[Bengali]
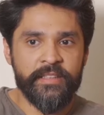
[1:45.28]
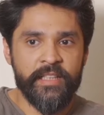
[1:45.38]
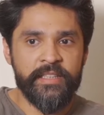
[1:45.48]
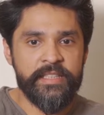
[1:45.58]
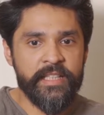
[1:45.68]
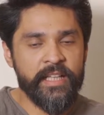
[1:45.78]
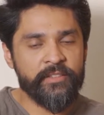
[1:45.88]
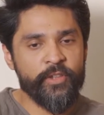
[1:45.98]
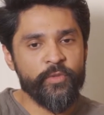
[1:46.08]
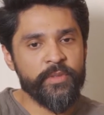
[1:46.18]
তারা নিজেরা
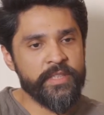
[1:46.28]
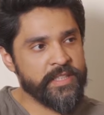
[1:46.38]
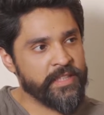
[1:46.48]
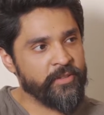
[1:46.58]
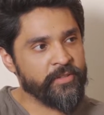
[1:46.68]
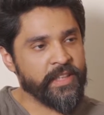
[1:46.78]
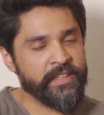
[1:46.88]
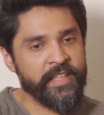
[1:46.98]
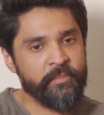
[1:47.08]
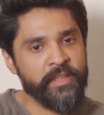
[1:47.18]
এত হিউমারাস ছিল
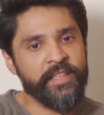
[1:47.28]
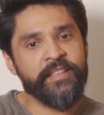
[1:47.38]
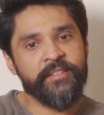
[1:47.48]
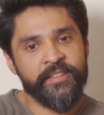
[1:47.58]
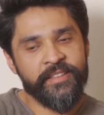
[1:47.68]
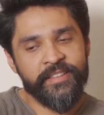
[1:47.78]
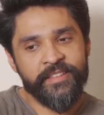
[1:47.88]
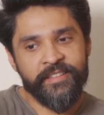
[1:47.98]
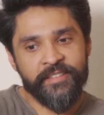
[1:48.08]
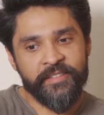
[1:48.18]
তাদের এমনি
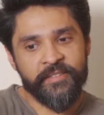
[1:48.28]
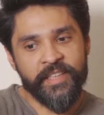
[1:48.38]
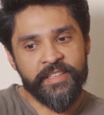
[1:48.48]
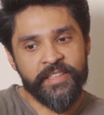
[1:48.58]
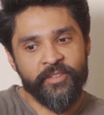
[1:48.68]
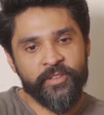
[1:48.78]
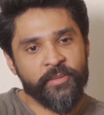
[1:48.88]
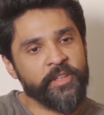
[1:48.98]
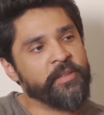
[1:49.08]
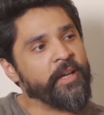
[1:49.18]
তাদের সাথে
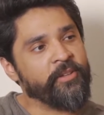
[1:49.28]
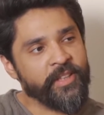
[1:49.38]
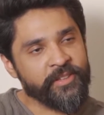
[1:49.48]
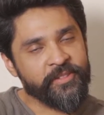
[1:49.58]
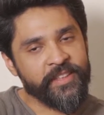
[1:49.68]
কথা বলেই ভালো লাগতো